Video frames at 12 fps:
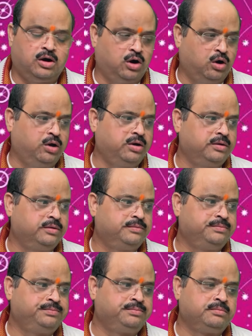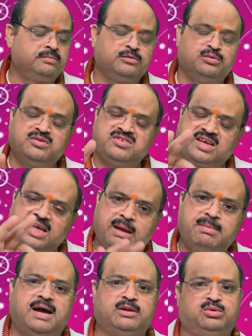और उसके
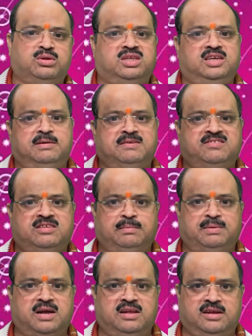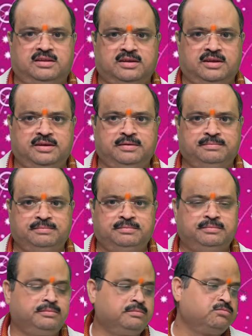बाद द्वितीय अवस्था पर आ जाते हैं
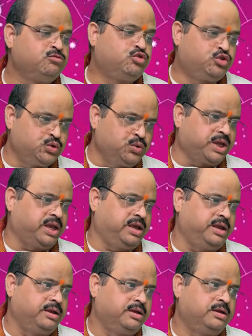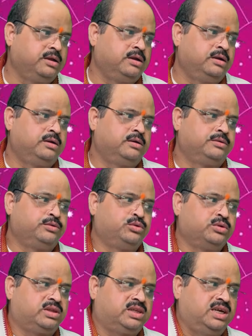चूंकि
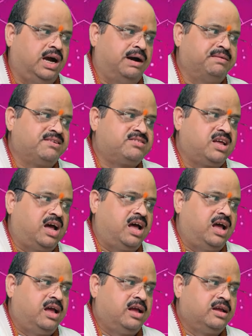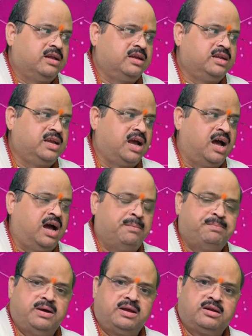द्वितीय अवस्था यहां
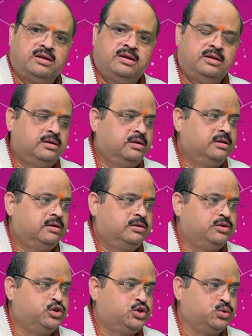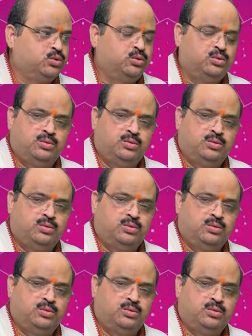पर जो